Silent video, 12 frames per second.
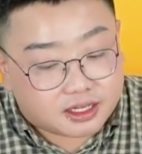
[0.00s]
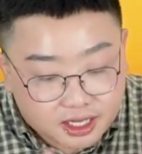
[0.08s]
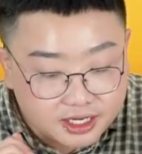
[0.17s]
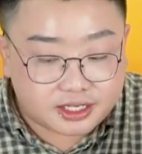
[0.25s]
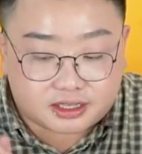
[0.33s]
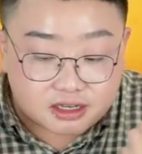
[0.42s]

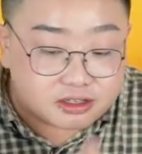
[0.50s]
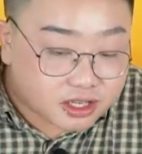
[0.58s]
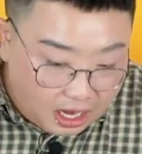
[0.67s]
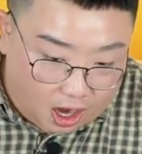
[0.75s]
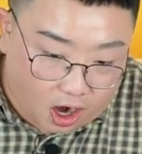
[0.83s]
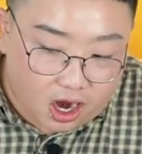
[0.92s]
Thì từ
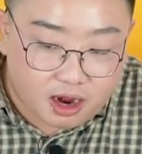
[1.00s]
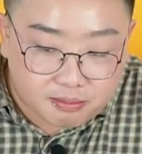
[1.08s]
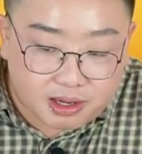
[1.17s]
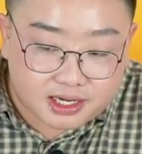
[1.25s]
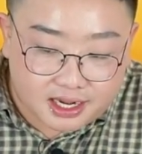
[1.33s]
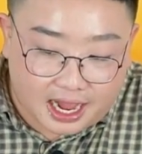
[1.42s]
nhỏ
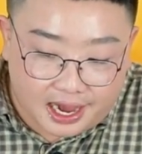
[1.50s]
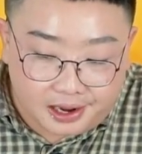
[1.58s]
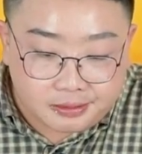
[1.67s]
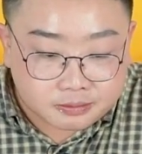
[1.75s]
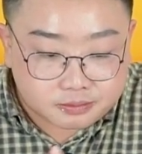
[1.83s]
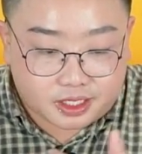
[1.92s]
mình đã
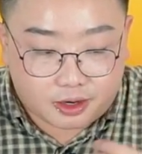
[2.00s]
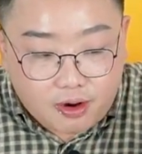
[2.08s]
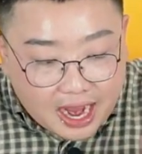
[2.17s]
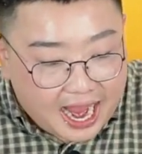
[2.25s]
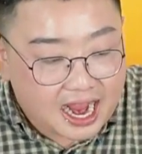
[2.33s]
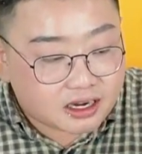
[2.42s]
kiểu
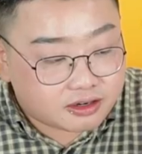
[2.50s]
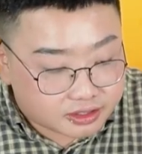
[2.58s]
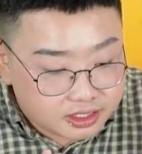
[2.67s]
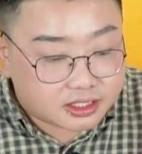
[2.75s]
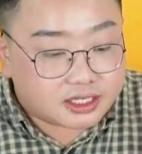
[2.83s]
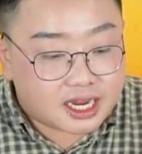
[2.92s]
ăn được
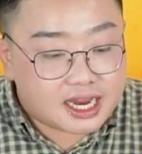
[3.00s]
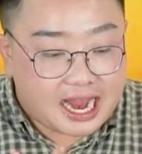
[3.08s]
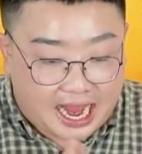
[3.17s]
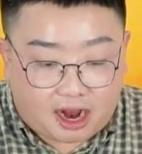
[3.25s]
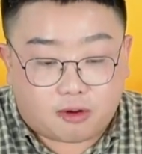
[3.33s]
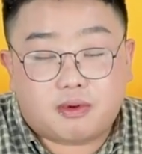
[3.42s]
những cái
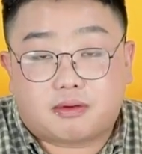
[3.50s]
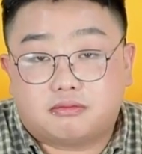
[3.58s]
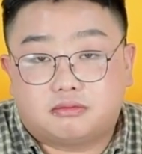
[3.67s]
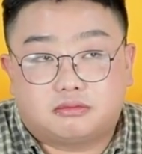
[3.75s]
gạo mà